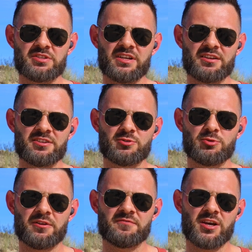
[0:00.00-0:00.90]
pytanie,
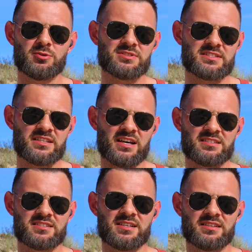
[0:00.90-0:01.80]
które wielu z
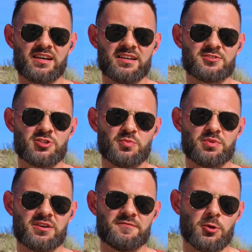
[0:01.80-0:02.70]
nas zadaje
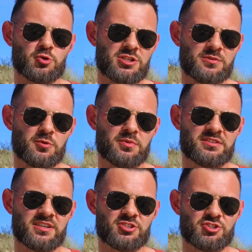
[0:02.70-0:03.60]
sobie w różnych
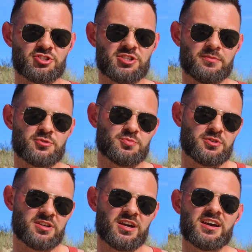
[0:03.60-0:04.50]
momentach życia
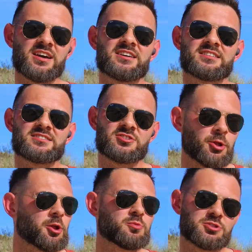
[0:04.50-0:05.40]
brzmi
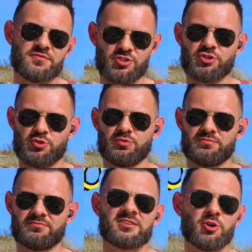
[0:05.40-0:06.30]
co robić w życiu?
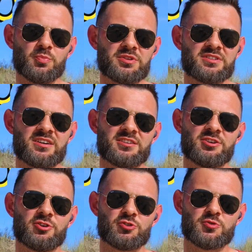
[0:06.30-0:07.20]
To
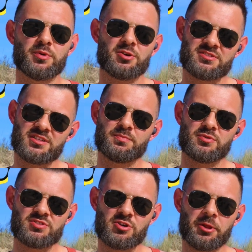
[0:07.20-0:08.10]
pytanie, choć proste
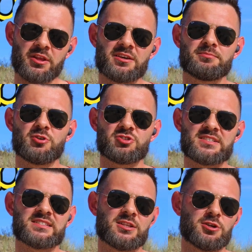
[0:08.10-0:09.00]
pozornie,
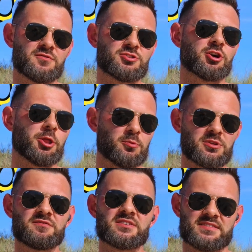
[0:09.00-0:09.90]
może stanowić
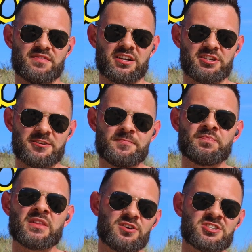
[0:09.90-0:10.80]
ogromne wyzwanie,
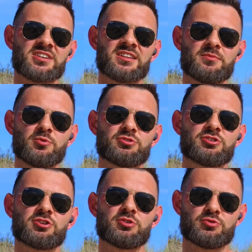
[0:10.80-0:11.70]
zwłaszcza dla
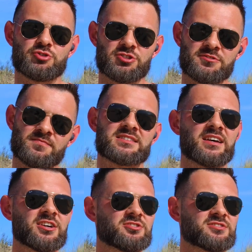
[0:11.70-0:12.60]
młodych ludzi
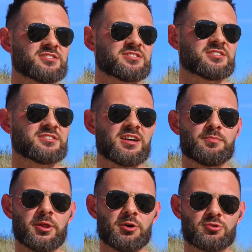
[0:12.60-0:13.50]
stających na
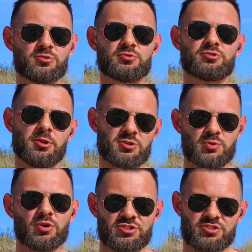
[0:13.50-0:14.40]
progu
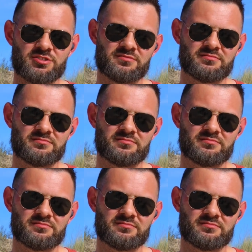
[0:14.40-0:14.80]
dorosłości.